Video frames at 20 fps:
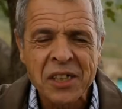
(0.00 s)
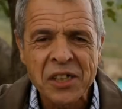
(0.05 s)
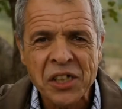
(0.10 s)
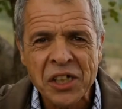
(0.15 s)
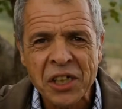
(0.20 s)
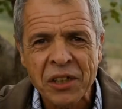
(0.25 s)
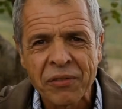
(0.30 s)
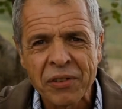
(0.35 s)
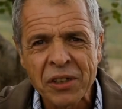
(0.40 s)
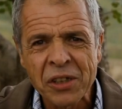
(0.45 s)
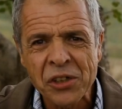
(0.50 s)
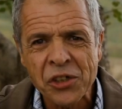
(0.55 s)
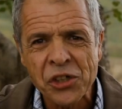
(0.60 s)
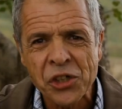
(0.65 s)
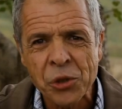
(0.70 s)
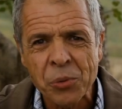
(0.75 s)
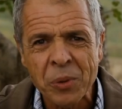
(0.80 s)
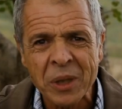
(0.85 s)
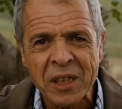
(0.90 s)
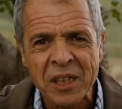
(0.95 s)
نسكفل
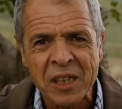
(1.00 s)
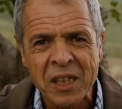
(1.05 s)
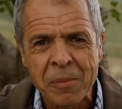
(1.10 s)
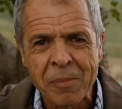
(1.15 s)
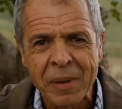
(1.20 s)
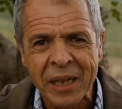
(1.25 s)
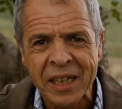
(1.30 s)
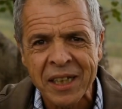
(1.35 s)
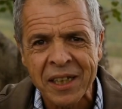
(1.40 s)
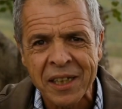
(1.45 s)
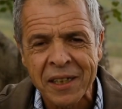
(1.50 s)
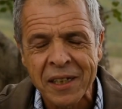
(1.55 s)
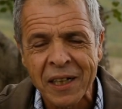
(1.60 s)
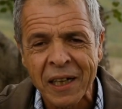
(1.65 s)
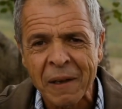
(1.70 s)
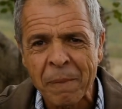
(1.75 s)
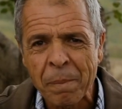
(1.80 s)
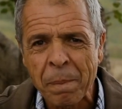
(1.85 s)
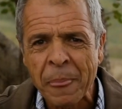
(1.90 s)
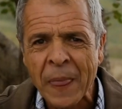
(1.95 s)
شويط دي تماكيتنا
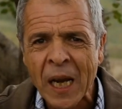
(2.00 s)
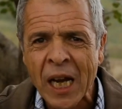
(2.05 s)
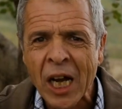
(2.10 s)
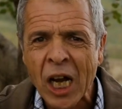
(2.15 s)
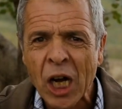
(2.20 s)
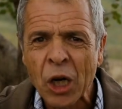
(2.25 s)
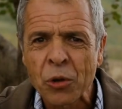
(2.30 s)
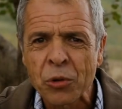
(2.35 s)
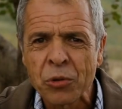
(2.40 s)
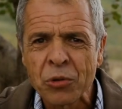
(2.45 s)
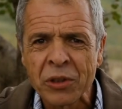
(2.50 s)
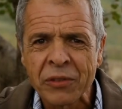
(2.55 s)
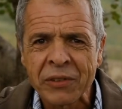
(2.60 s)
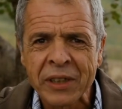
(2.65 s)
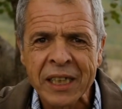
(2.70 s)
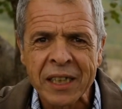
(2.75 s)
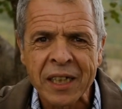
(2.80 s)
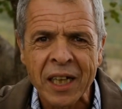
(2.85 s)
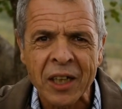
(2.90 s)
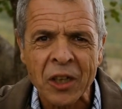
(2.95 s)
أكدو
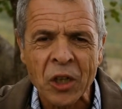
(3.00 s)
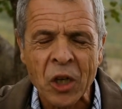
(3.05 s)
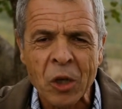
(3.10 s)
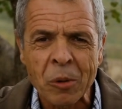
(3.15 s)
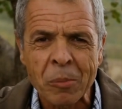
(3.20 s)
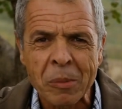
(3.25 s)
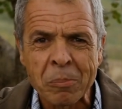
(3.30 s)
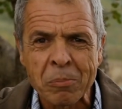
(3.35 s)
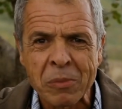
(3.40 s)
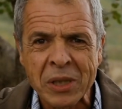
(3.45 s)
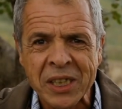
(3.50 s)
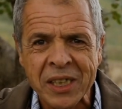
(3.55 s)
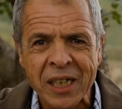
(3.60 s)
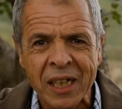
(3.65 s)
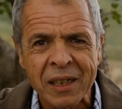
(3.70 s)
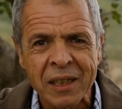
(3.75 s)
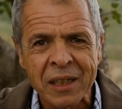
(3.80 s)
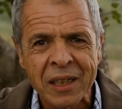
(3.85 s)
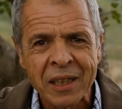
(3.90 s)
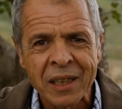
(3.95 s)
نفقينا الرحمة بوسا
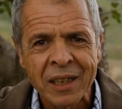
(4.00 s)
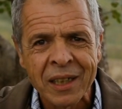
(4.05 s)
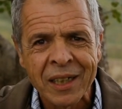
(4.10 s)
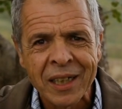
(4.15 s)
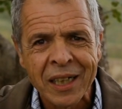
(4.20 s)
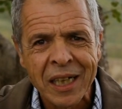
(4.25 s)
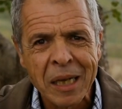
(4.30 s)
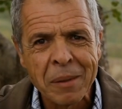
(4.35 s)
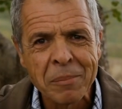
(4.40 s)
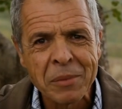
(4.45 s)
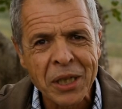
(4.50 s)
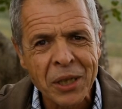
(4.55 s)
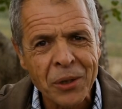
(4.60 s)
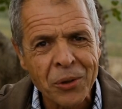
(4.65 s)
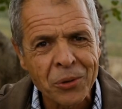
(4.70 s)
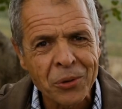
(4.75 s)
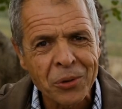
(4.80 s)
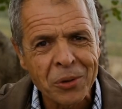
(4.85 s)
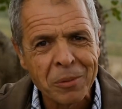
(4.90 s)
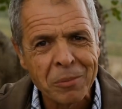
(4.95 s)

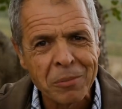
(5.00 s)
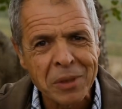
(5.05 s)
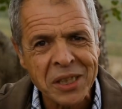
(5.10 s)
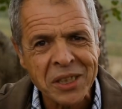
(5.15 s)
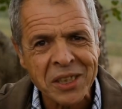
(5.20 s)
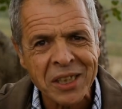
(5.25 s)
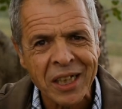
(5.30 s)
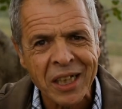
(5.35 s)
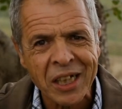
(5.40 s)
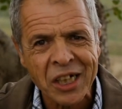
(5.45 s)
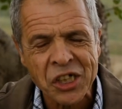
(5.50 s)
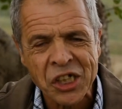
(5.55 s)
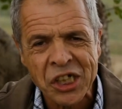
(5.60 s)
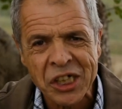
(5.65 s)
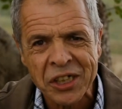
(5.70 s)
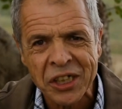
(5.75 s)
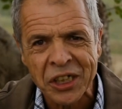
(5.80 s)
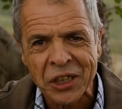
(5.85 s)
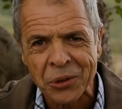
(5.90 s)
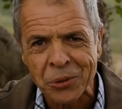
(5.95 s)
أميرو ماس
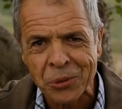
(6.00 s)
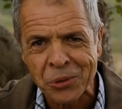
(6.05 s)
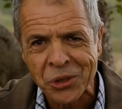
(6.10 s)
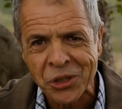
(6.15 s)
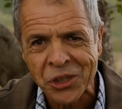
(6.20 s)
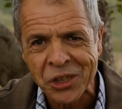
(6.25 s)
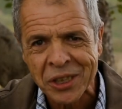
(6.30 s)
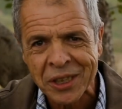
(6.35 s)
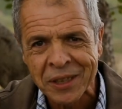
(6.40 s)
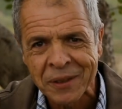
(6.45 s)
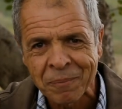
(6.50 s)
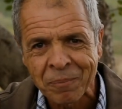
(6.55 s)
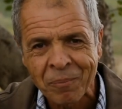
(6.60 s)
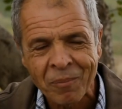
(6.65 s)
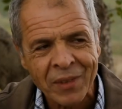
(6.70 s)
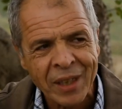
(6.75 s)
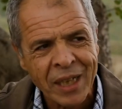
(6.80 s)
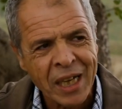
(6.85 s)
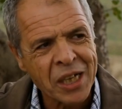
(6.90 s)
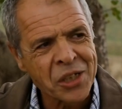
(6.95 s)
رشيد حيطوش
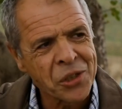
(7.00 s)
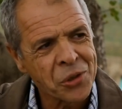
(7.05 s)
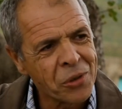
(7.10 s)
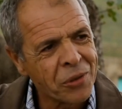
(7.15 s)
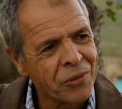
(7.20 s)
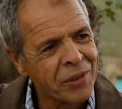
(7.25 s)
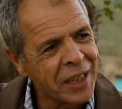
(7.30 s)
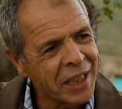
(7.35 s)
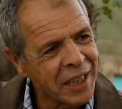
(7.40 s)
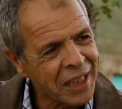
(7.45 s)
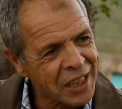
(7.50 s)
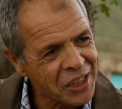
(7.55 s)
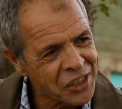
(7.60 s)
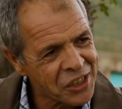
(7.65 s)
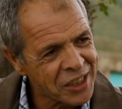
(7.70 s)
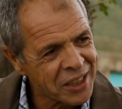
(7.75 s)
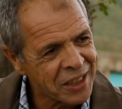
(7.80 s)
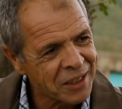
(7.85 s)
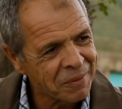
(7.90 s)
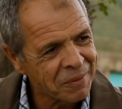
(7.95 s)
الزول في لك رشيد